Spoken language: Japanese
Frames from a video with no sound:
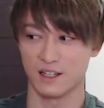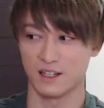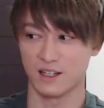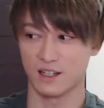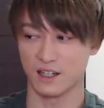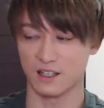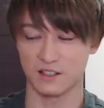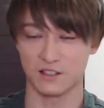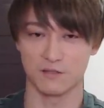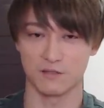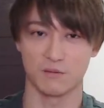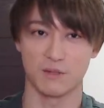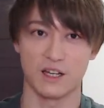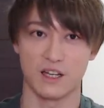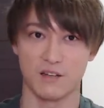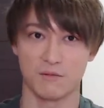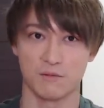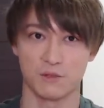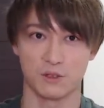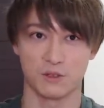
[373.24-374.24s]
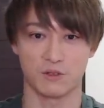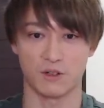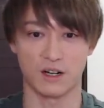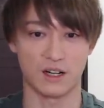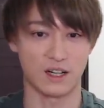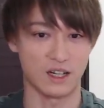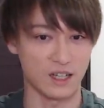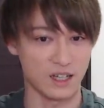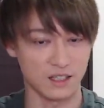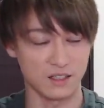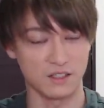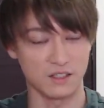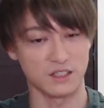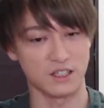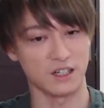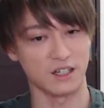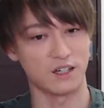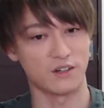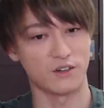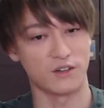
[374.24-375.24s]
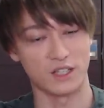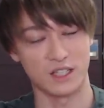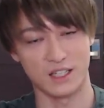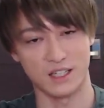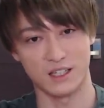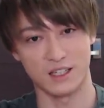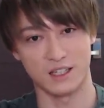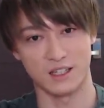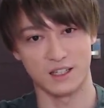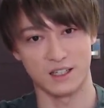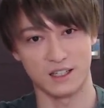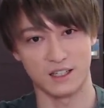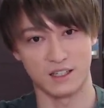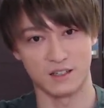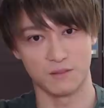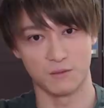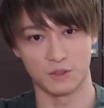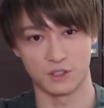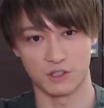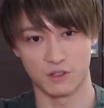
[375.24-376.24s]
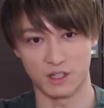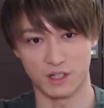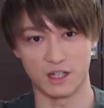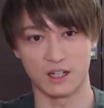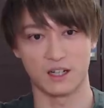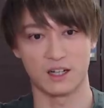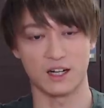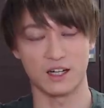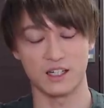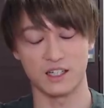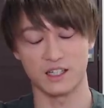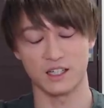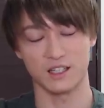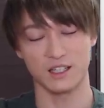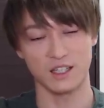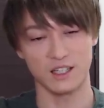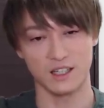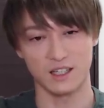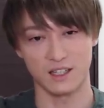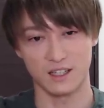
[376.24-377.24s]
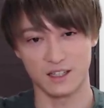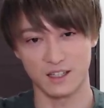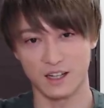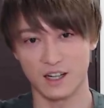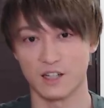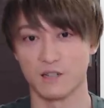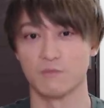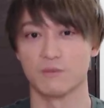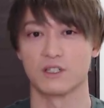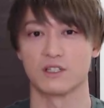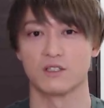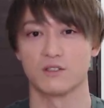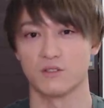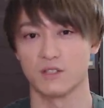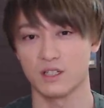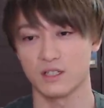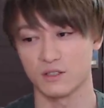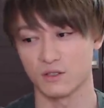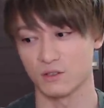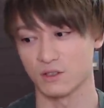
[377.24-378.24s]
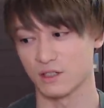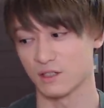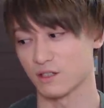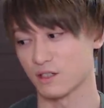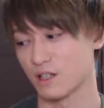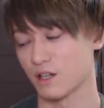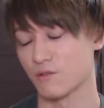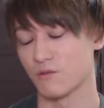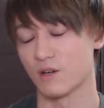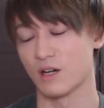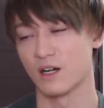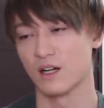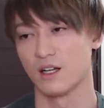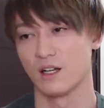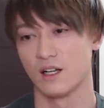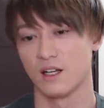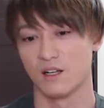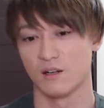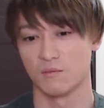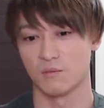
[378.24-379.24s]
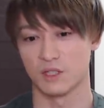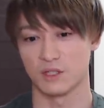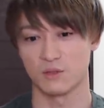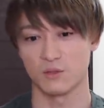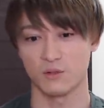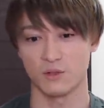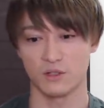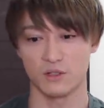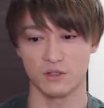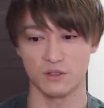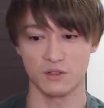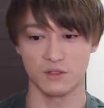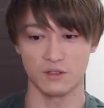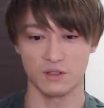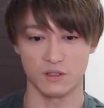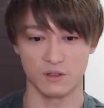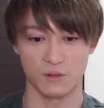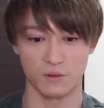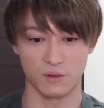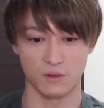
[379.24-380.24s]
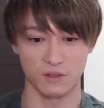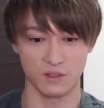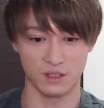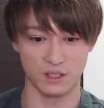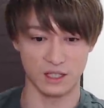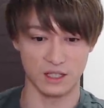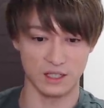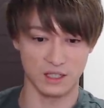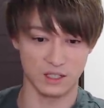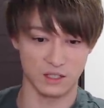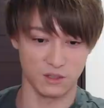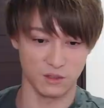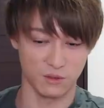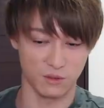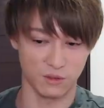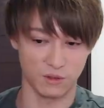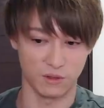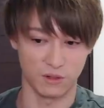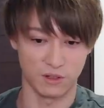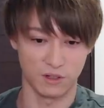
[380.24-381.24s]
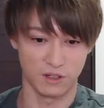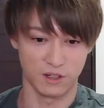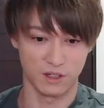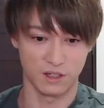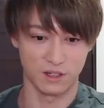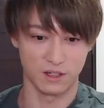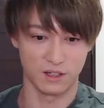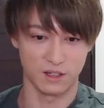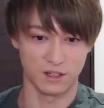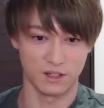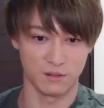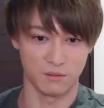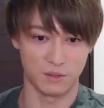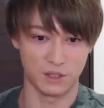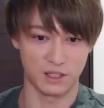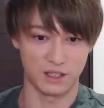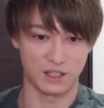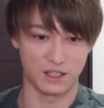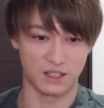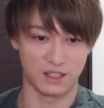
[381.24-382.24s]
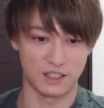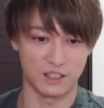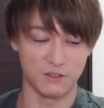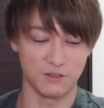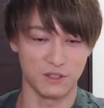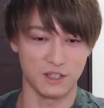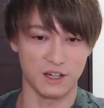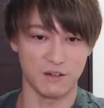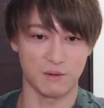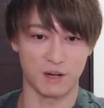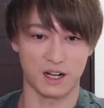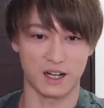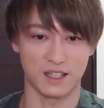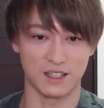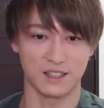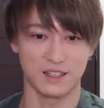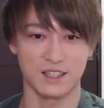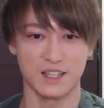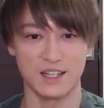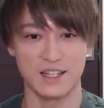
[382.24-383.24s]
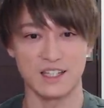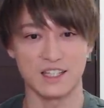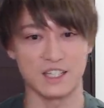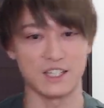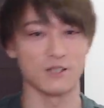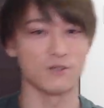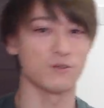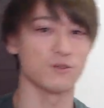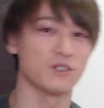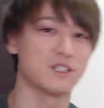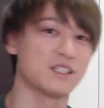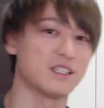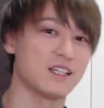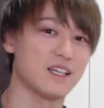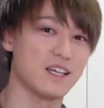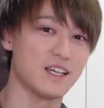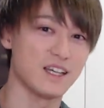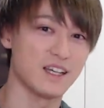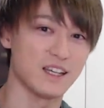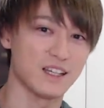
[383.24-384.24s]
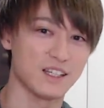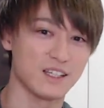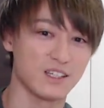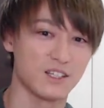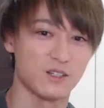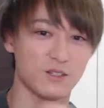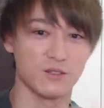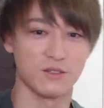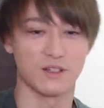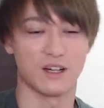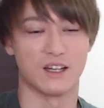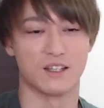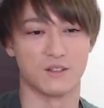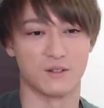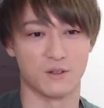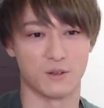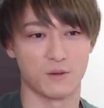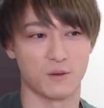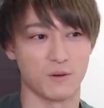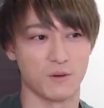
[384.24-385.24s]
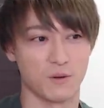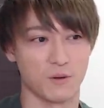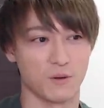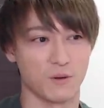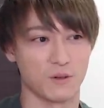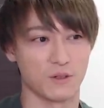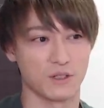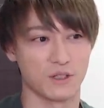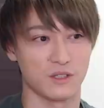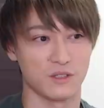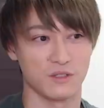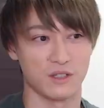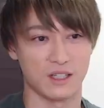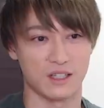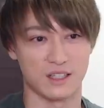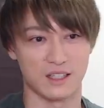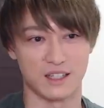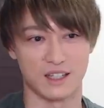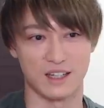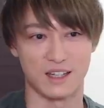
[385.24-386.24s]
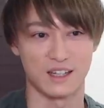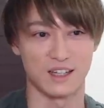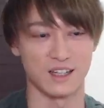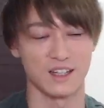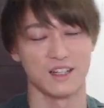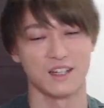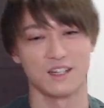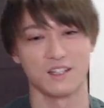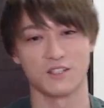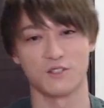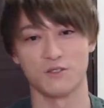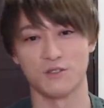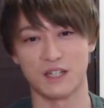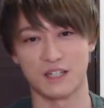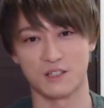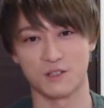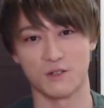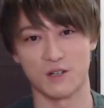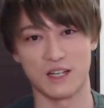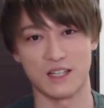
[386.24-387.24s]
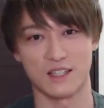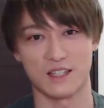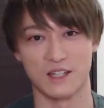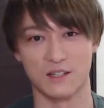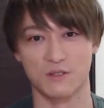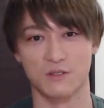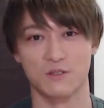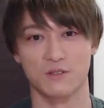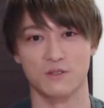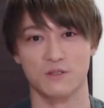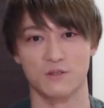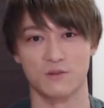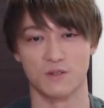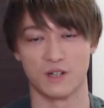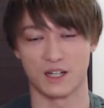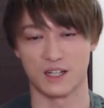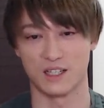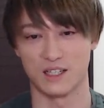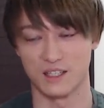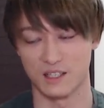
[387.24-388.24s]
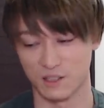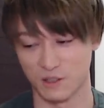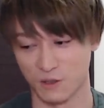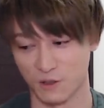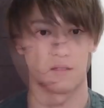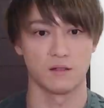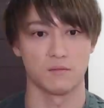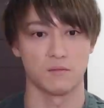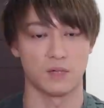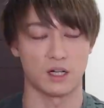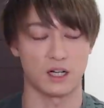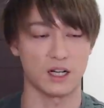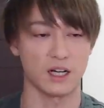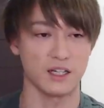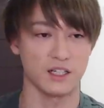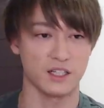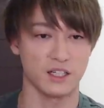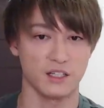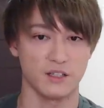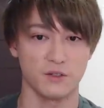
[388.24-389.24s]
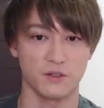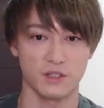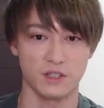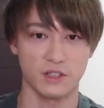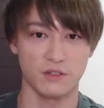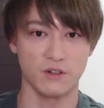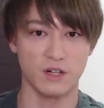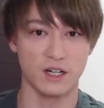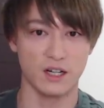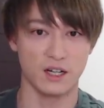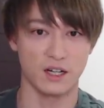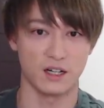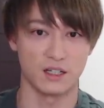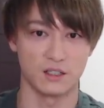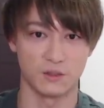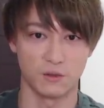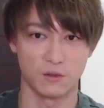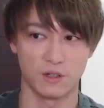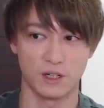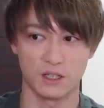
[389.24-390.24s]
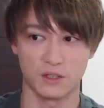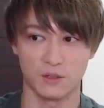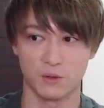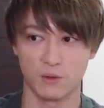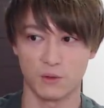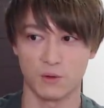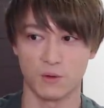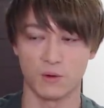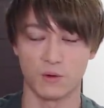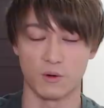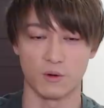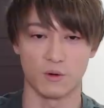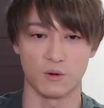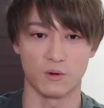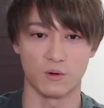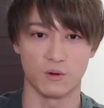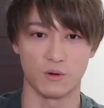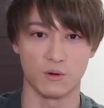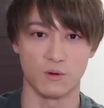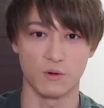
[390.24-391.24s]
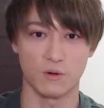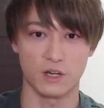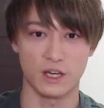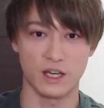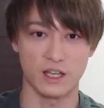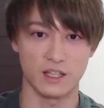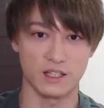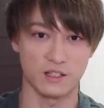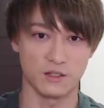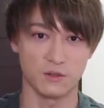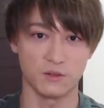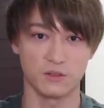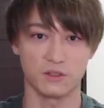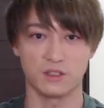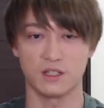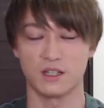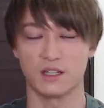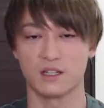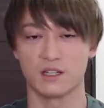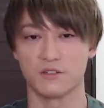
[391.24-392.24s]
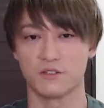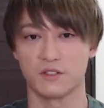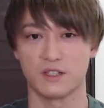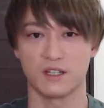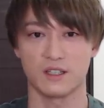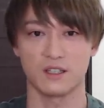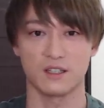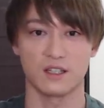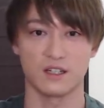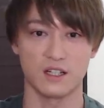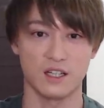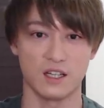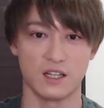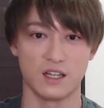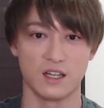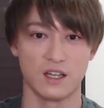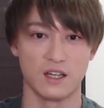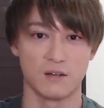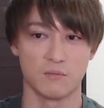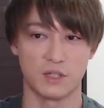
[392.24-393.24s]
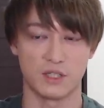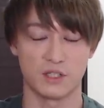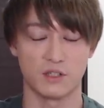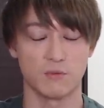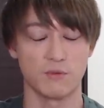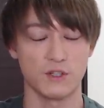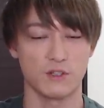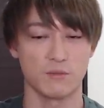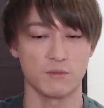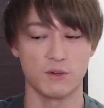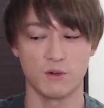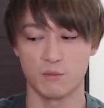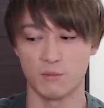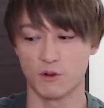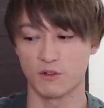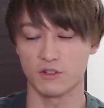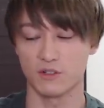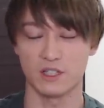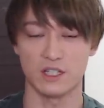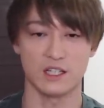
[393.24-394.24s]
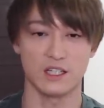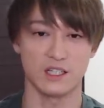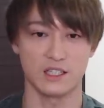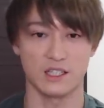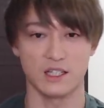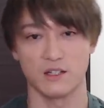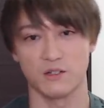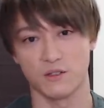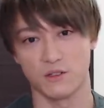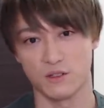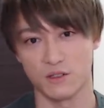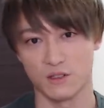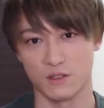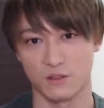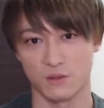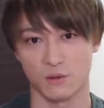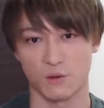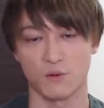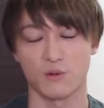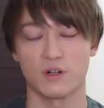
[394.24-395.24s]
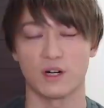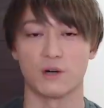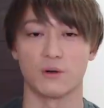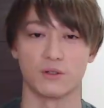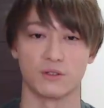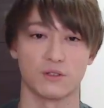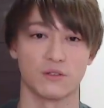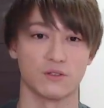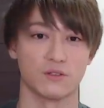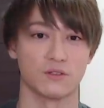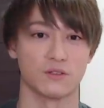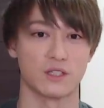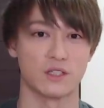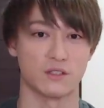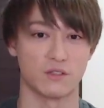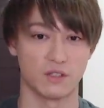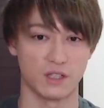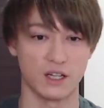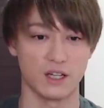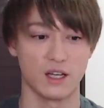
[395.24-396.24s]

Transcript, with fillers: 発売元とか開発者側に、もちろんね、会社にありますよね、著作権は。まあ、そういうコンテンツをまあ、言うなれば勝手に使用して、あの、広告収益で収益を得てるわけですよ。まあ、会社によっては動画投稿 OK ですよって言ってあったり、まあ、そもそも黙認してるところがほとんどですよね。